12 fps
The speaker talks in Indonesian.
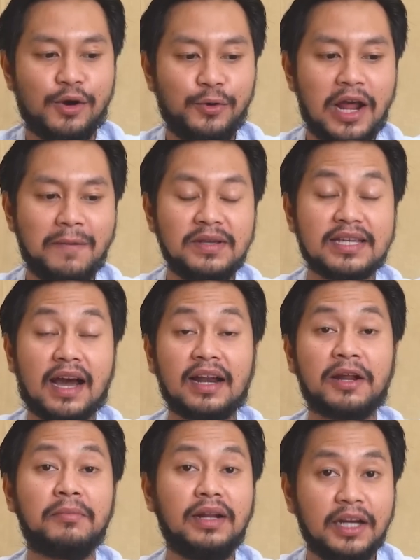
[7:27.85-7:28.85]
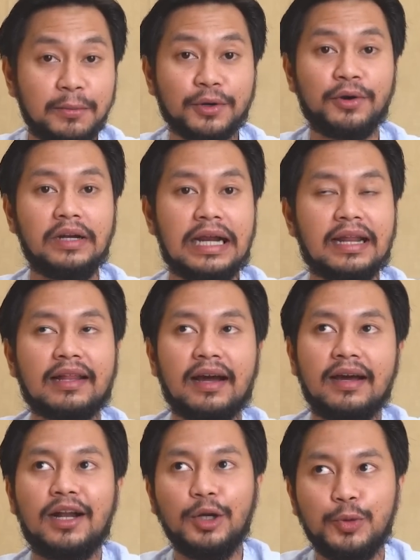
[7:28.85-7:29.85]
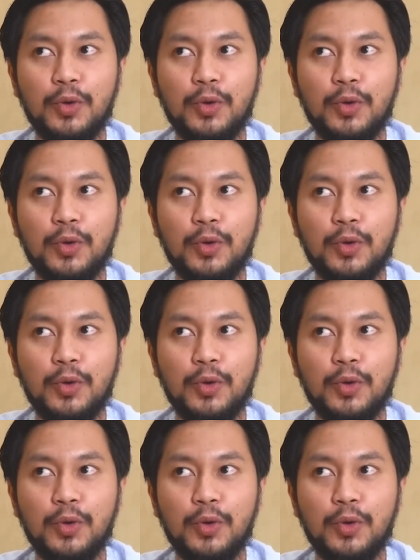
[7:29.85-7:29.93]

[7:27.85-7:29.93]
udah bisa kalian beli nih bro dari tanggal